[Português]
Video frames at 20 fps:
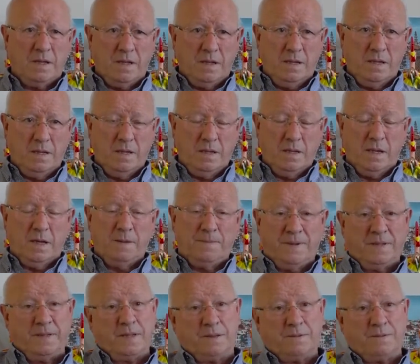E a
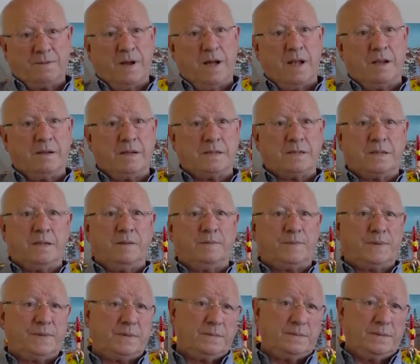Banda do Galo é
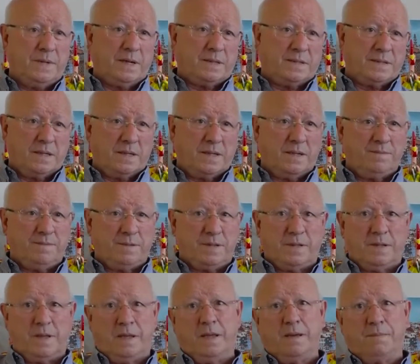sempre o ex
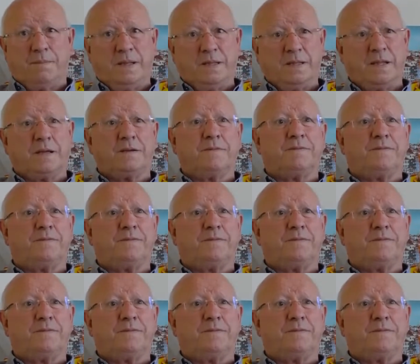de que é a banda que